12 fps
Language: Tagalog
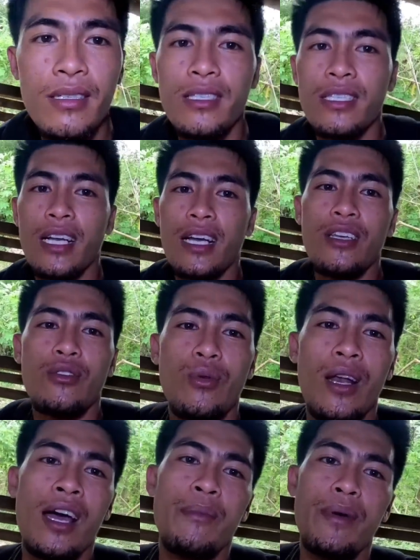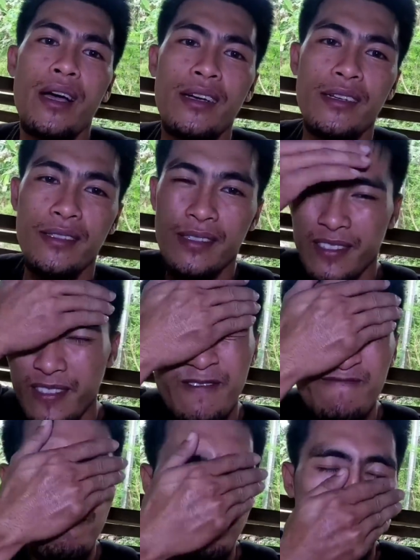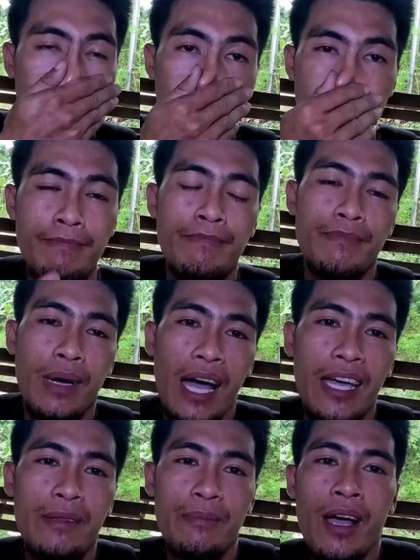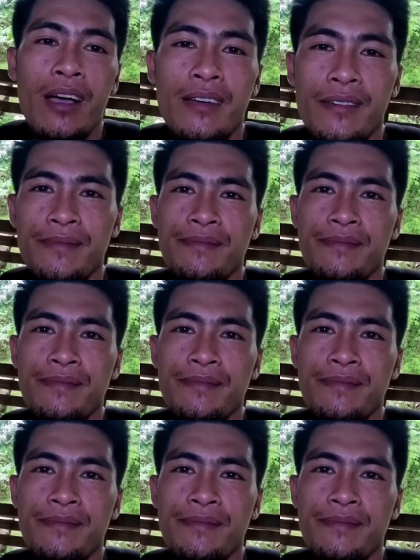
kasi sa ngayon wala pa pait pa